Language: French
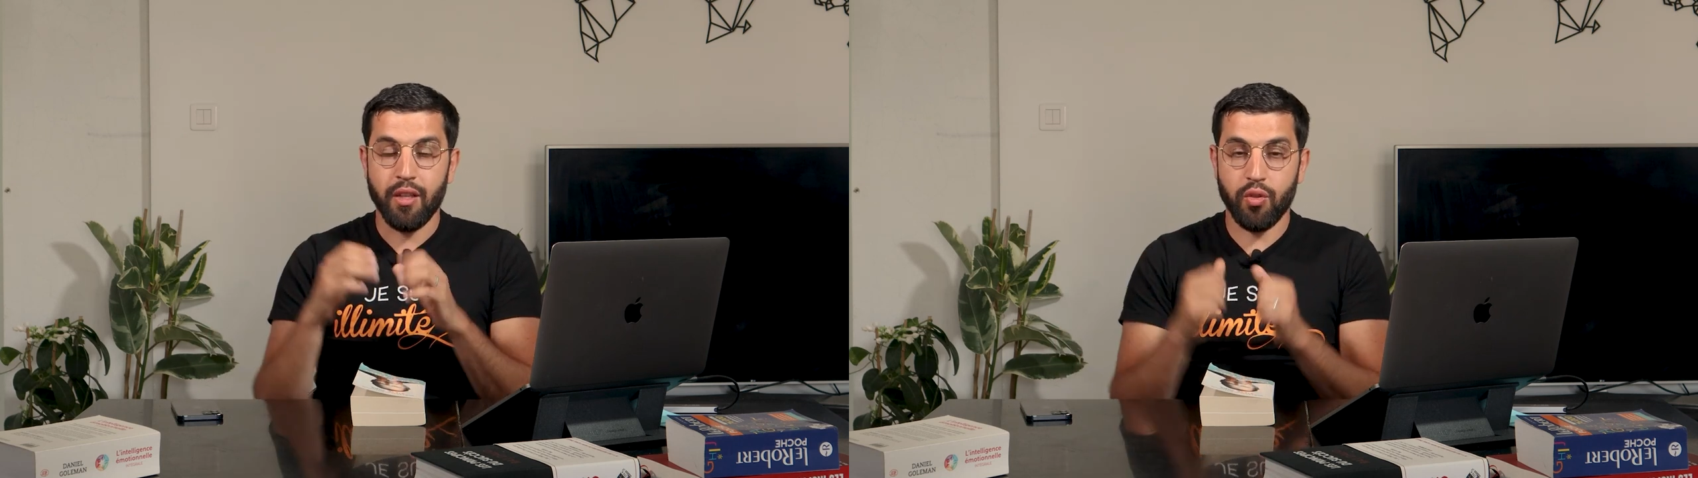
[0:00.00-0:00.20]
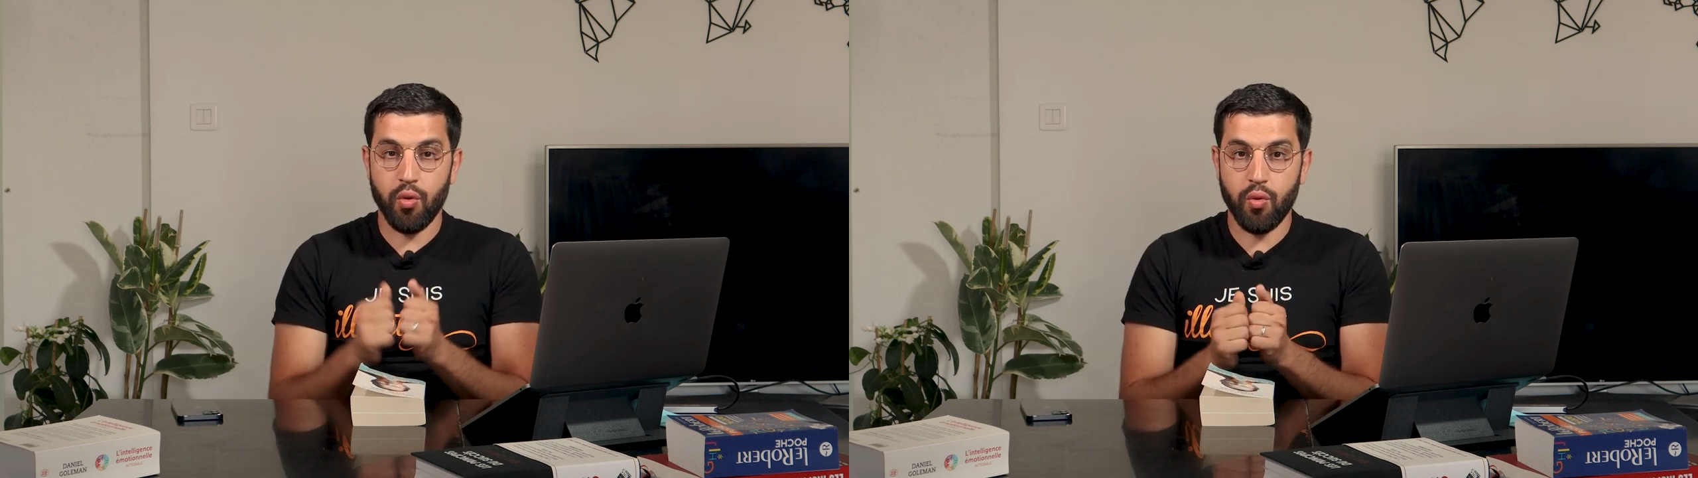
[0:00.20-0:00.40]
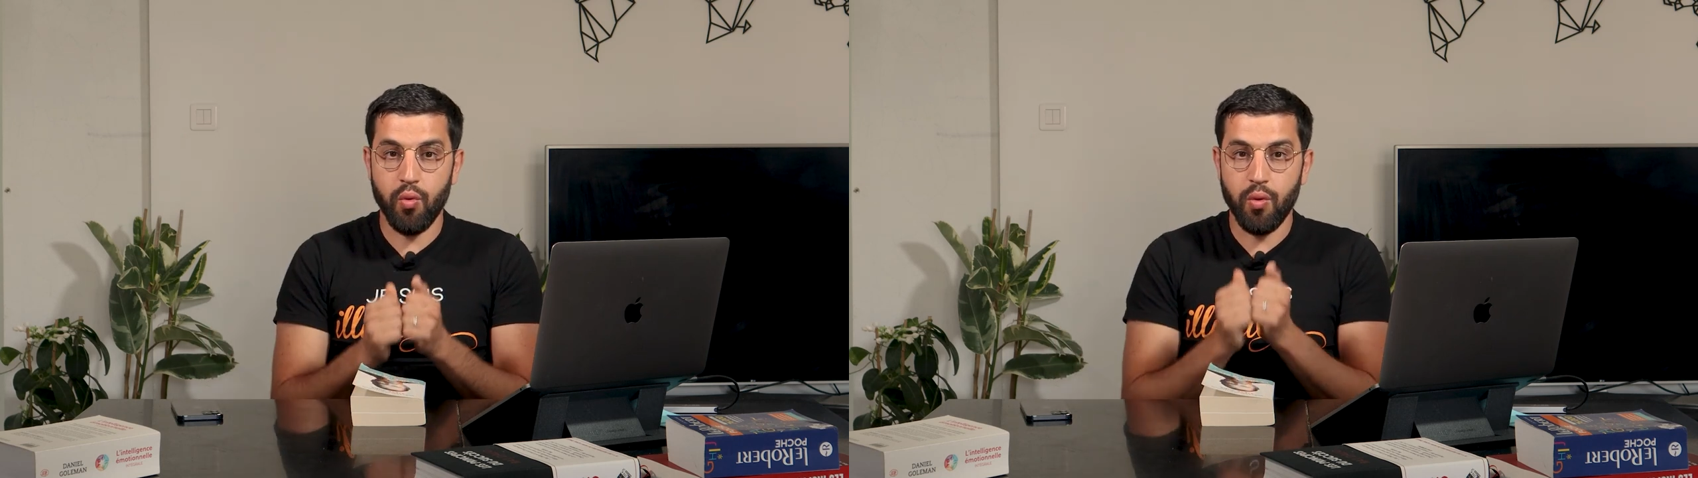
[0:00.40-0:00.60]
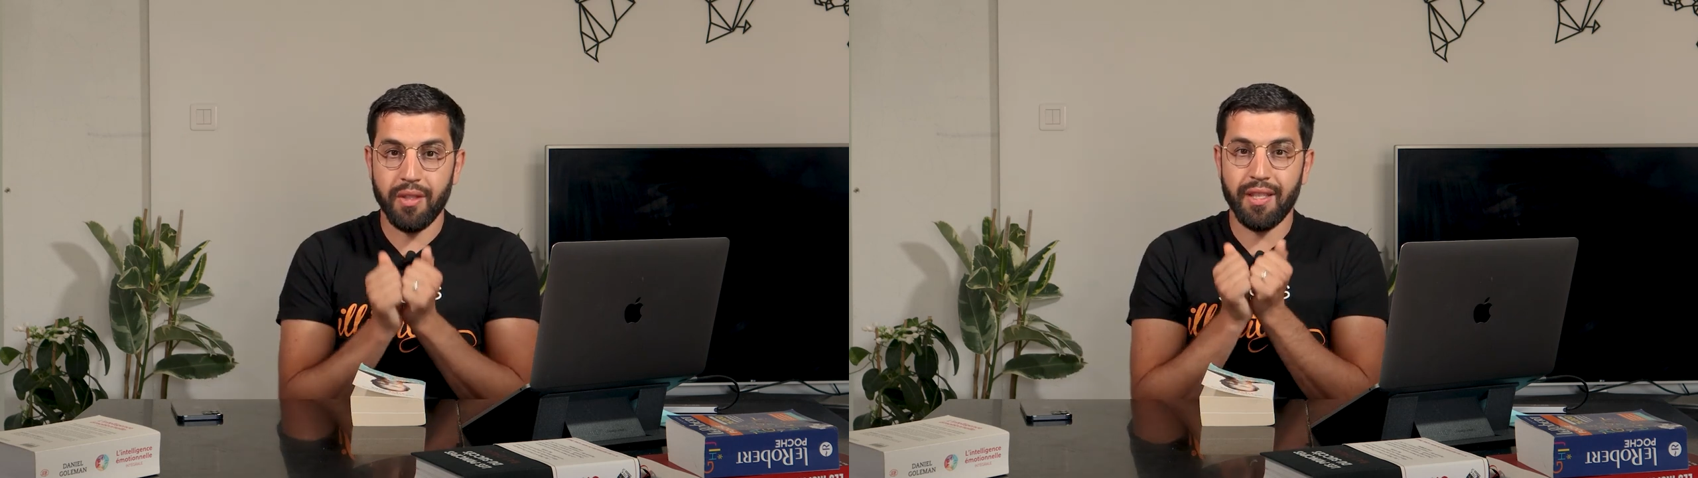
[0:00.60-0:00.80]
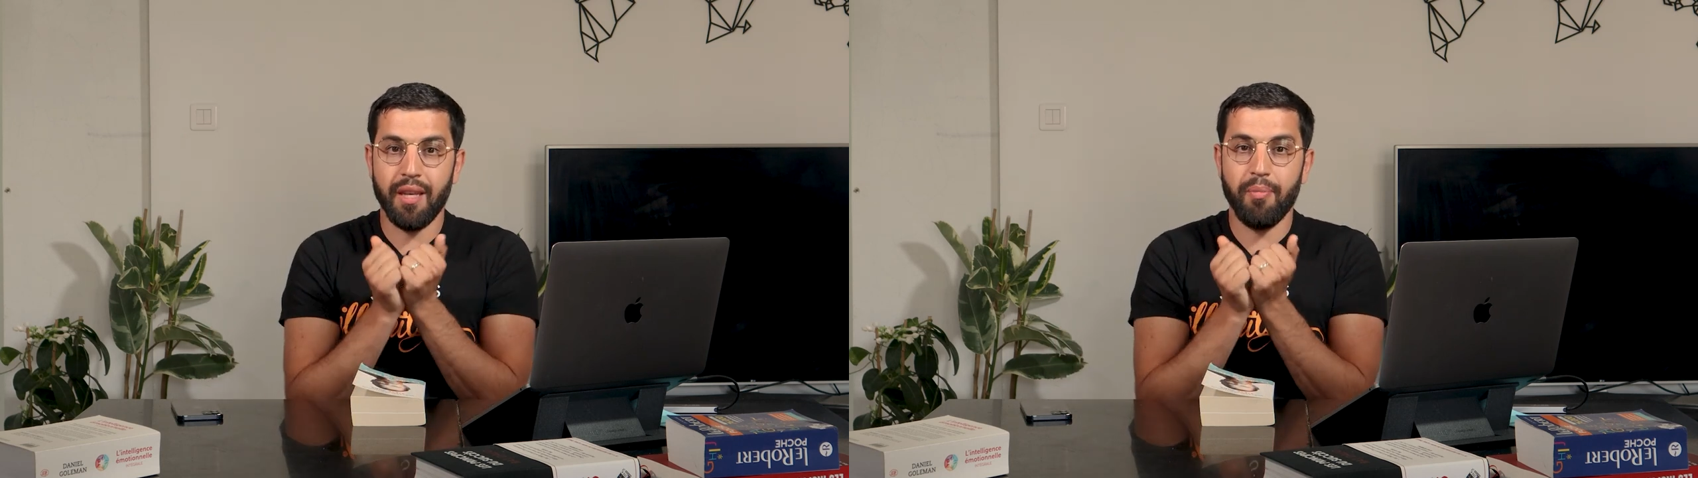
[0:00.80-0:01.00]
Surtout,
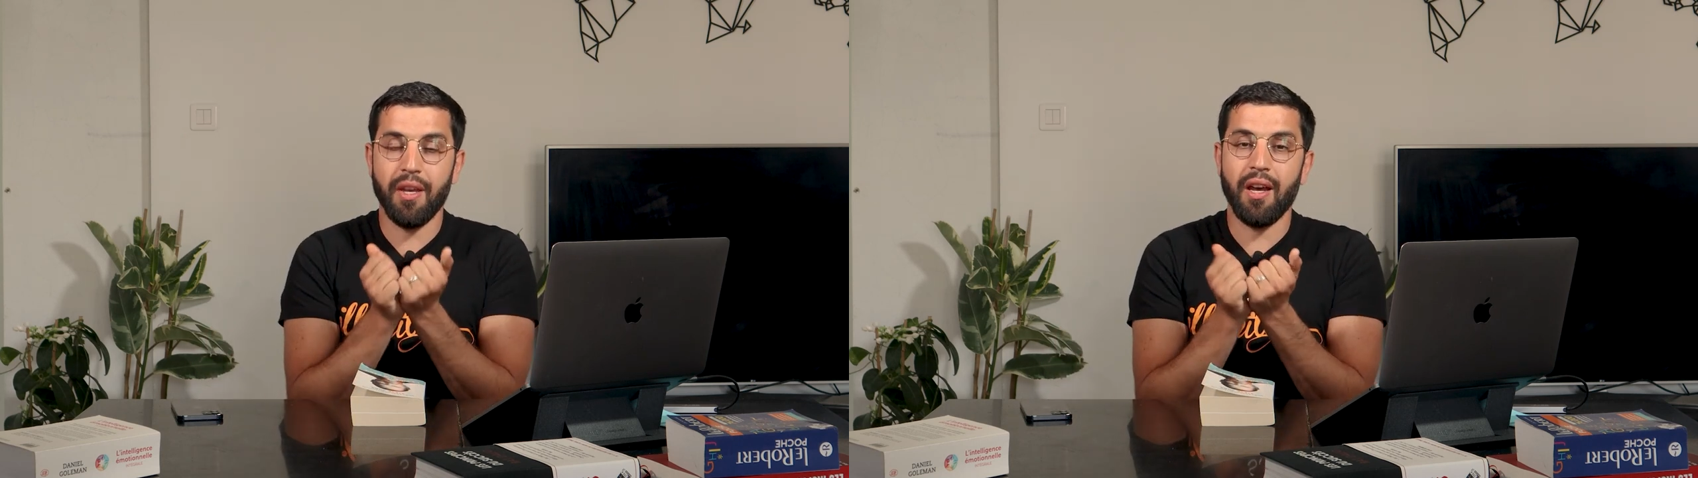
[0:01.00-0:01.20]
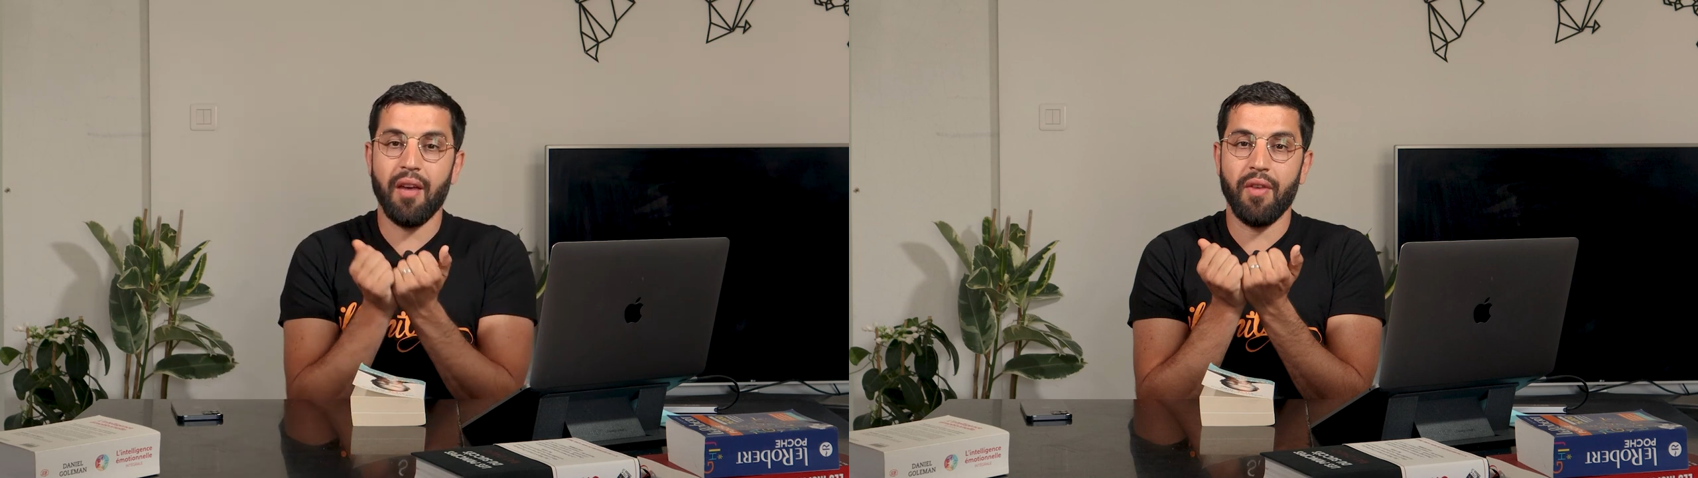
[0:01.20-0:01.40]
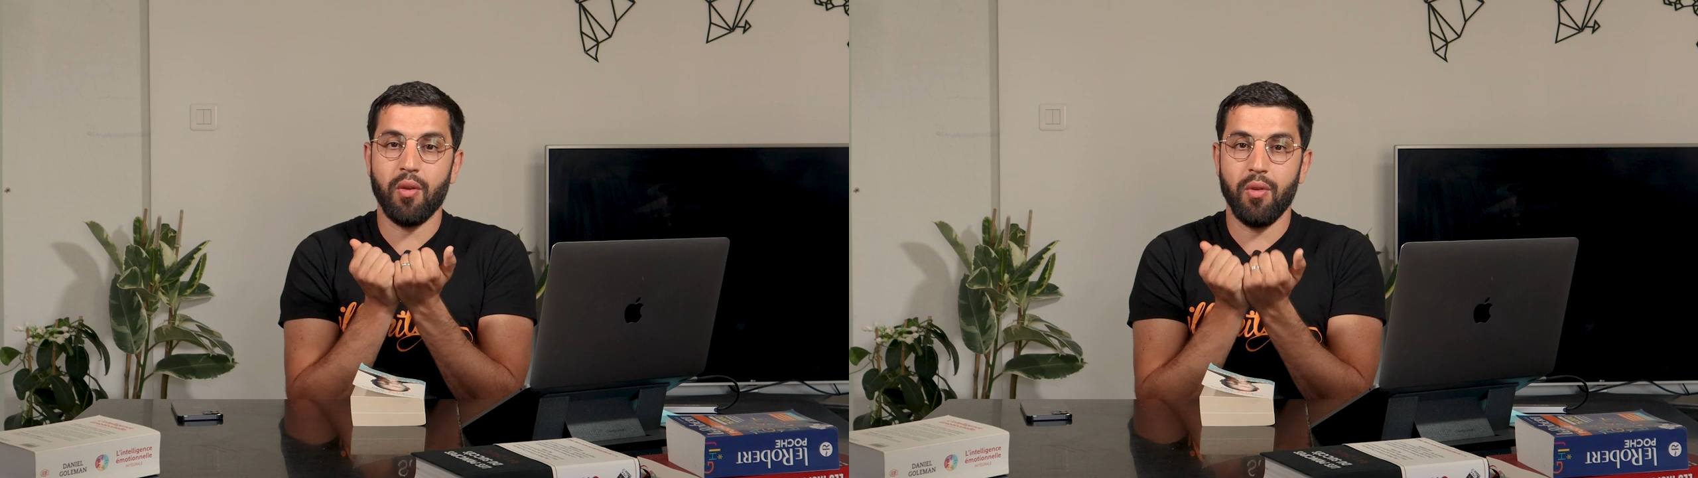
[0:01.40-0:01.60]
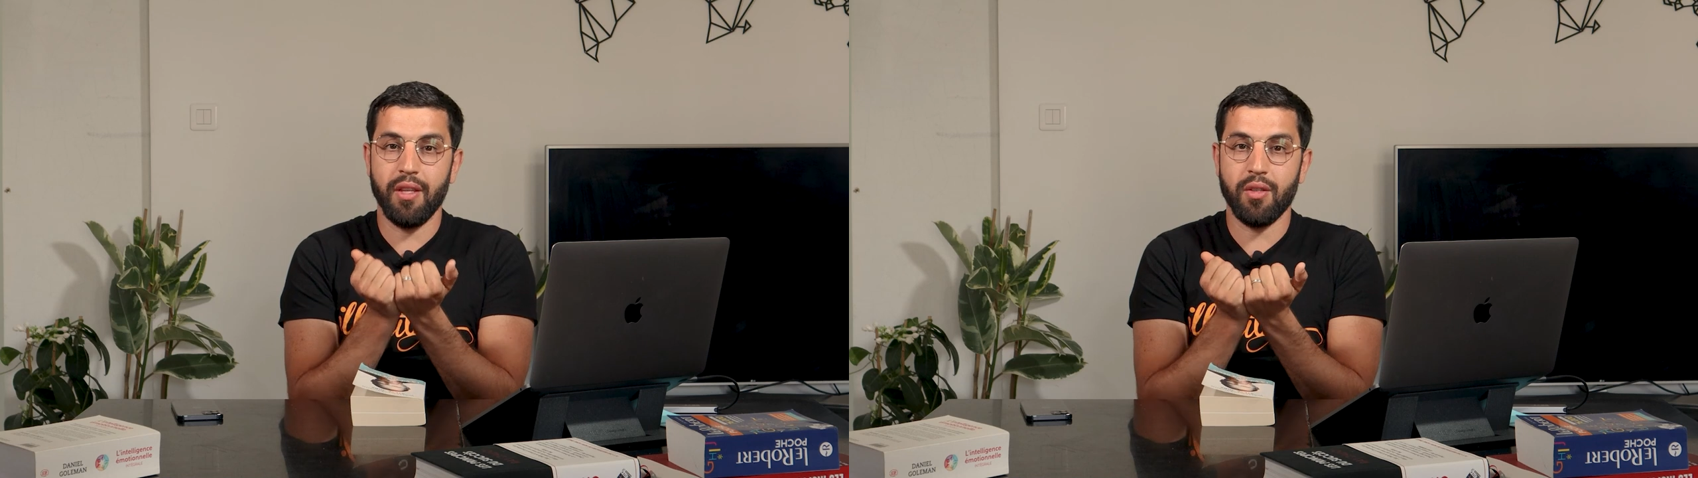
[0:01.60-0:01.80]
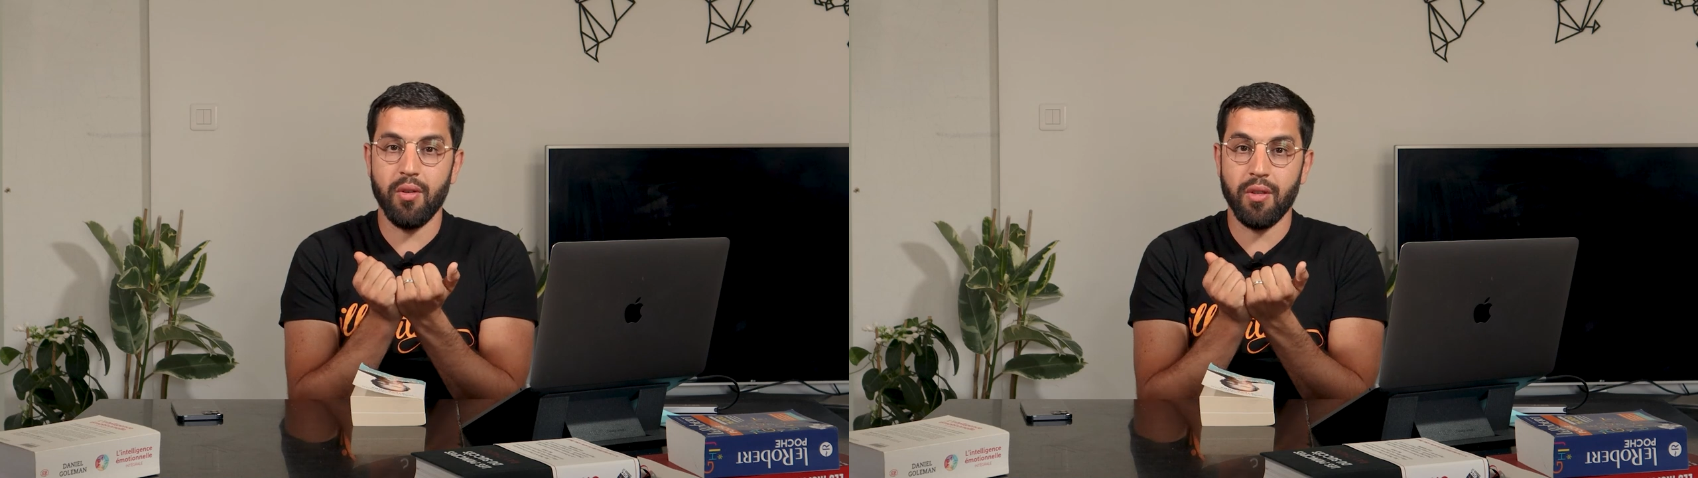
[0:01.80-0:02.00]
ce qui est bien avec une
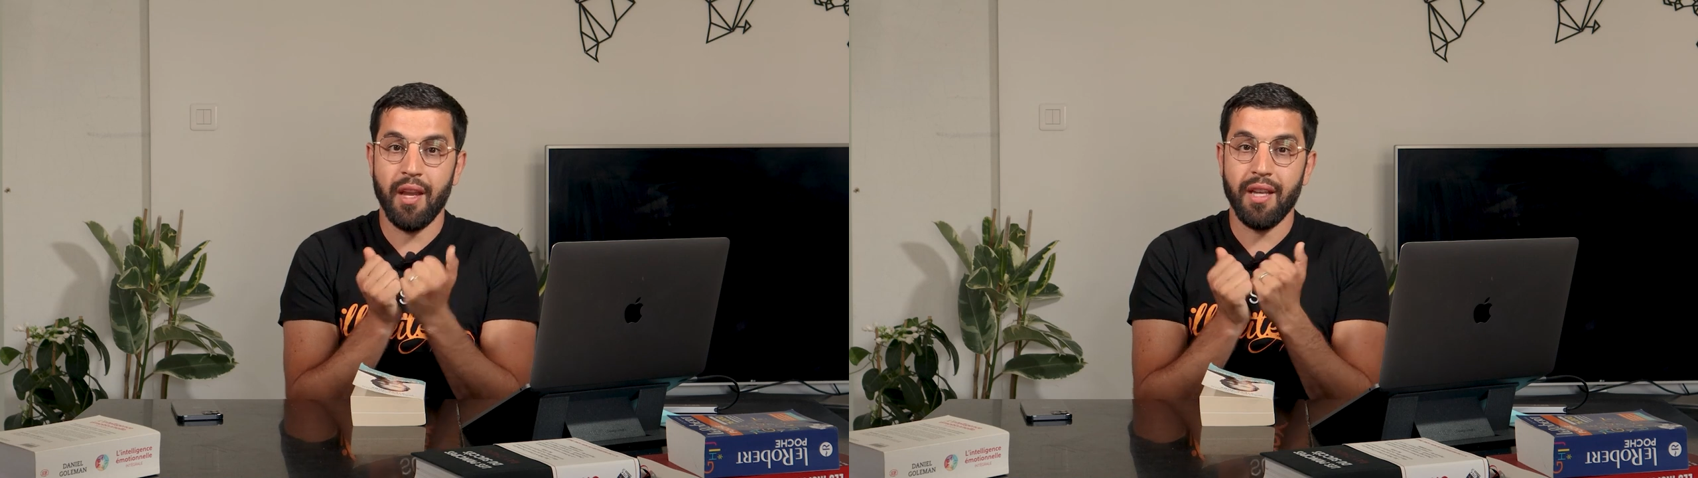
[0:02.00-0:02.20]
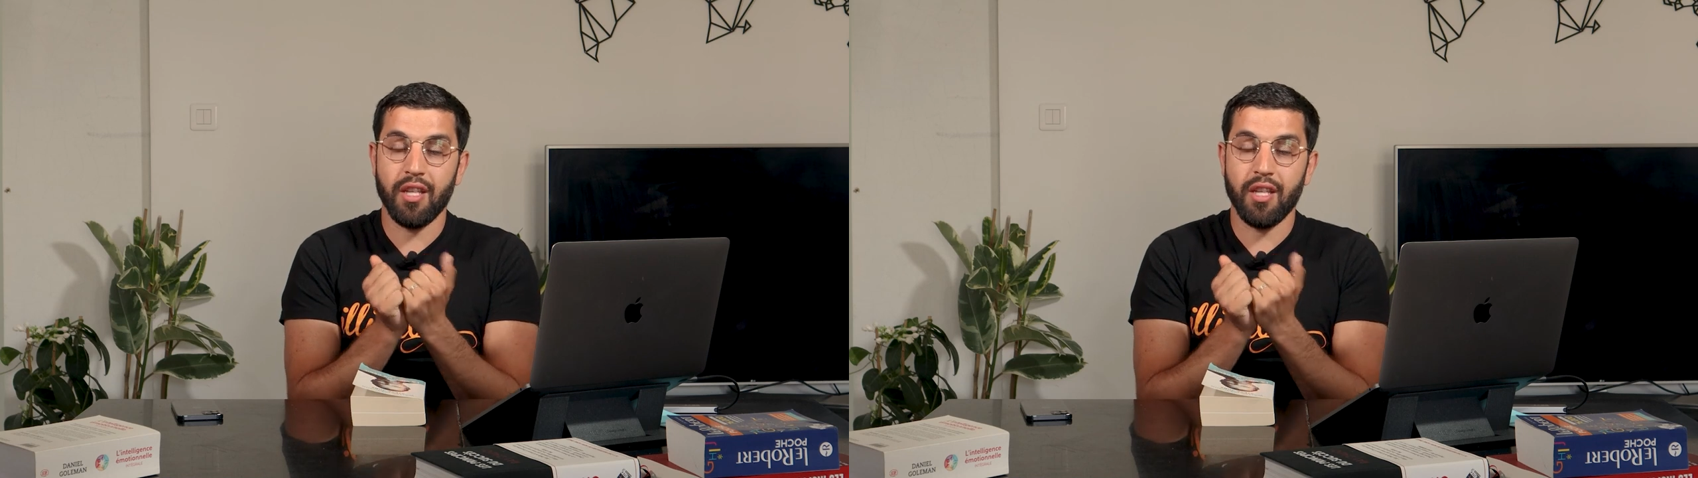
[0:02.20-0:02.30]
liseuse,